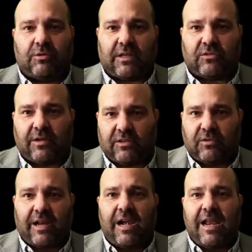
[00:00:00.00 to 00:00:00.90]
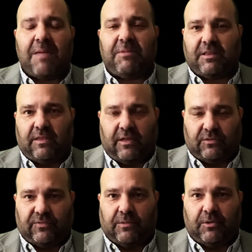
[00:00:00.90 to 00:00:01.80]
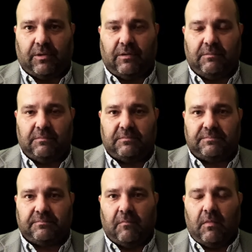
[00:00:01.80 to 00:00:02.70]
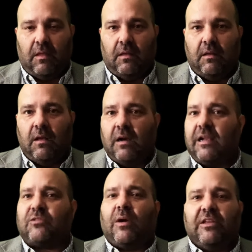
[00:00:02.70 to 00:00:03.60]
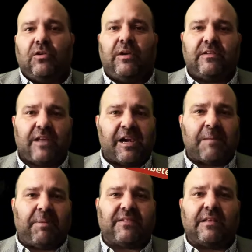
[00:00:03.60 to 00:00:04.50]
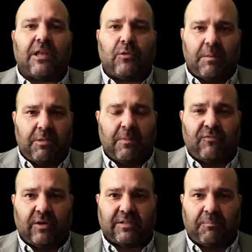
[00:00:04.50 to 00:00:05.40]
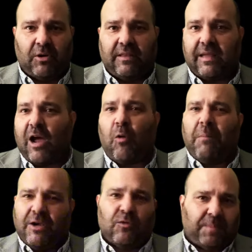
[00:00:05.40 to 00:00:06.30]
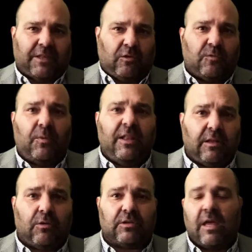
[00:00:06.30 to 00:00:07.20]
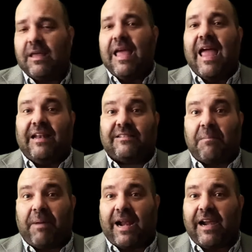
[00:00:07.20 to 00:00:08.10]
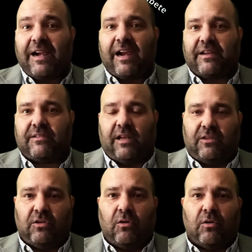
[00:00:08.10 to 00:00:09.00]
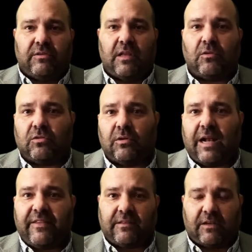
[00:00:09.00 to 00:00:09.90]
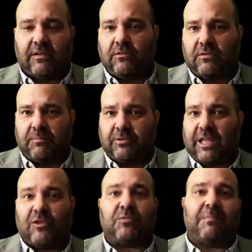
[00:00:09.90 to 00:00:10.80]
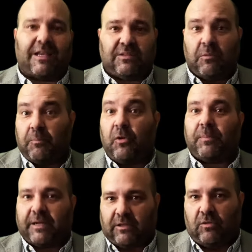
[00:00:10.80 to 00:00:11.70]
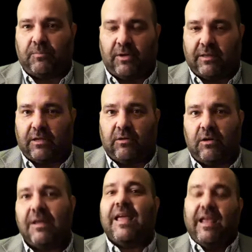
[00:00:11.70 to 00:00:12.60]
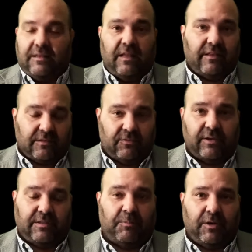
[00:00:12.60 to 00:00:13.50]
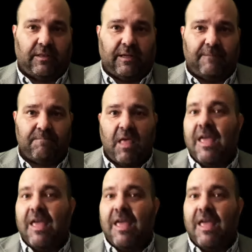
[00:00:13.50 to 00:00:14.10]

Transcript: votación nacional emitida a su favor. Las coaliciones representan una misma fuerza política con varios partidos políticos. El separar la restricción constitucional de 300 diputados máximo por partido político, entiéndase fuerza política,